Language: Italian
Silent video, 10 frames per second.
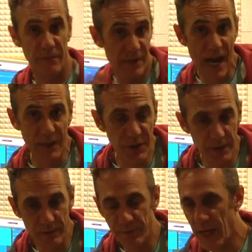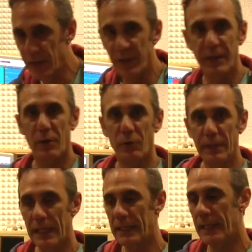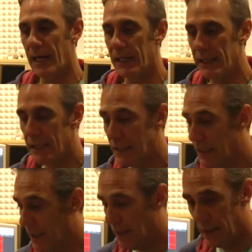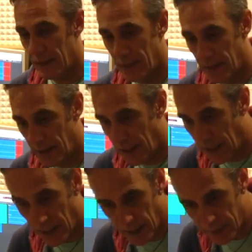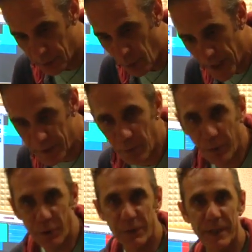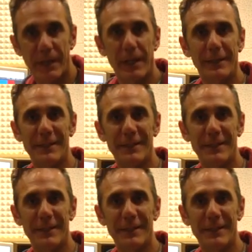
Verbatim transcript: viaggi, viaggi intercontinentali, e su questo posso essere